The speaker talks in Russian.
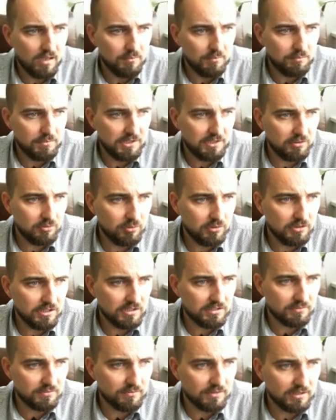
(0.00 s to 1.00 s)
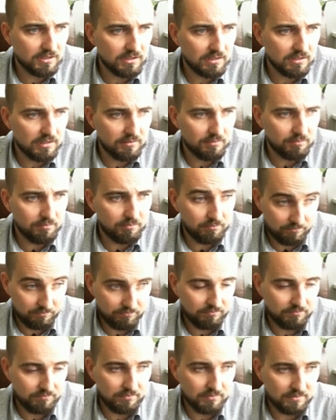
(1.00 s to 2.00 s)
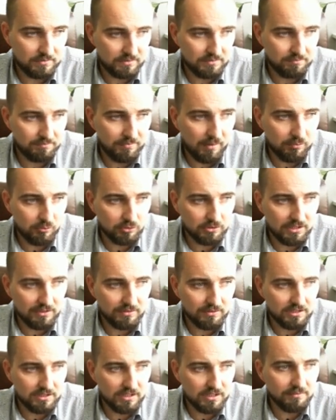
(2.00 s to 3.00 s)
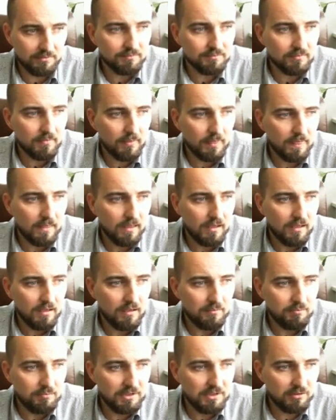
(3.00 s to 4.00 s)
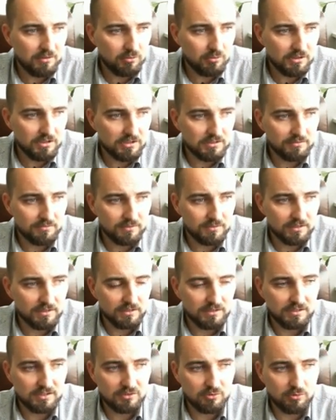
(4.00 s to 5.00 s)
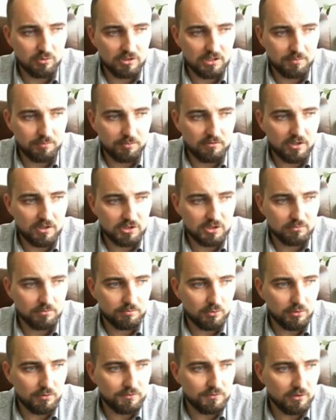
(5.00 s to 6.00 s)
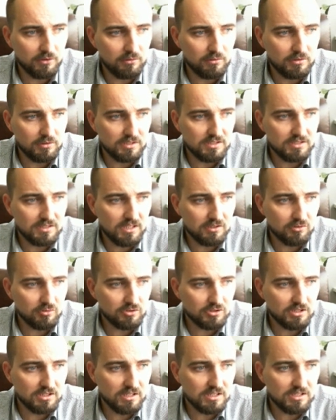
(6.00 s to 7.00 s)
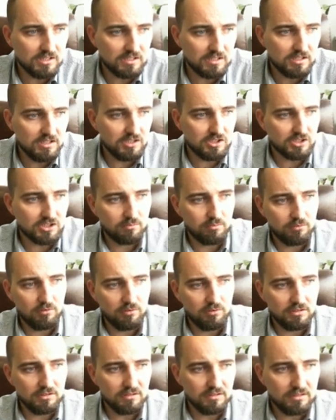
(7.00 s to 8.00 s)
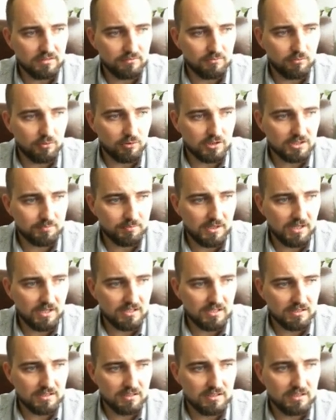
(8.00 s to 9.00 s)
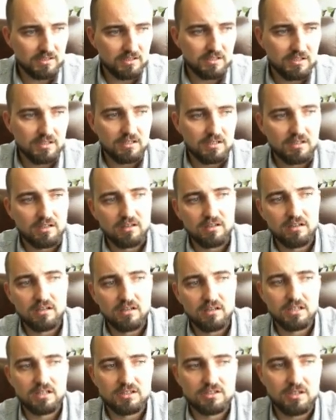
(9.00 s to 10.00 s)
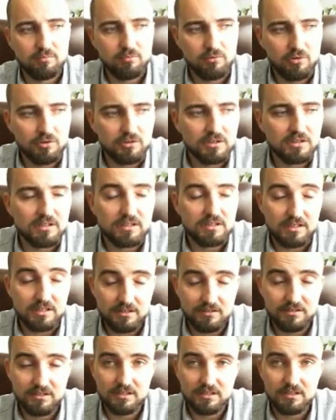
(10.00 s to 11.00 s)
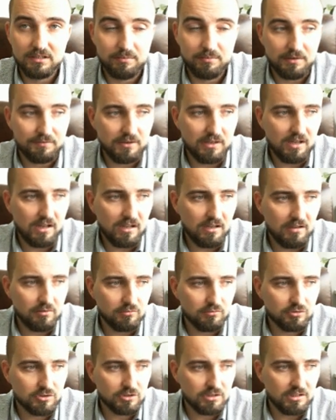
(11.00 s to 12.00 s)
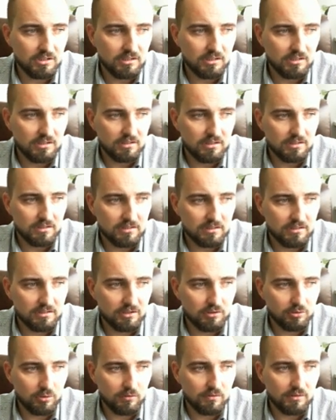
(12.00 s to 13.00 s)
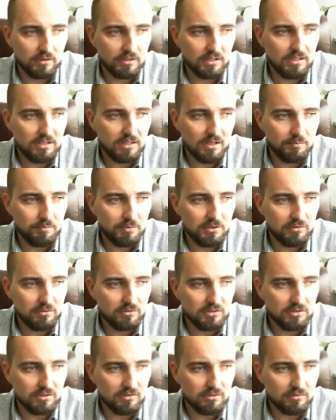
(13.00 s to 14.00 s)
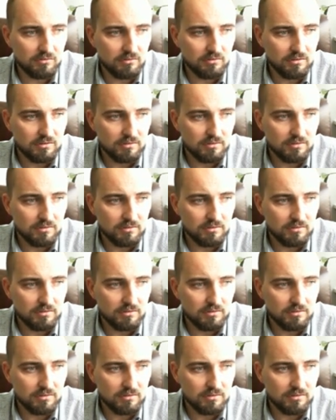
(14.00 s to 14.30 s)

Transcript: переходите в папку «ТВТ», переходите в «Настройки по вашему профилю», и здесь уже есть и шаблоны, Workspace, и э, шаблоны и профиля уже готовы. И копируйте ее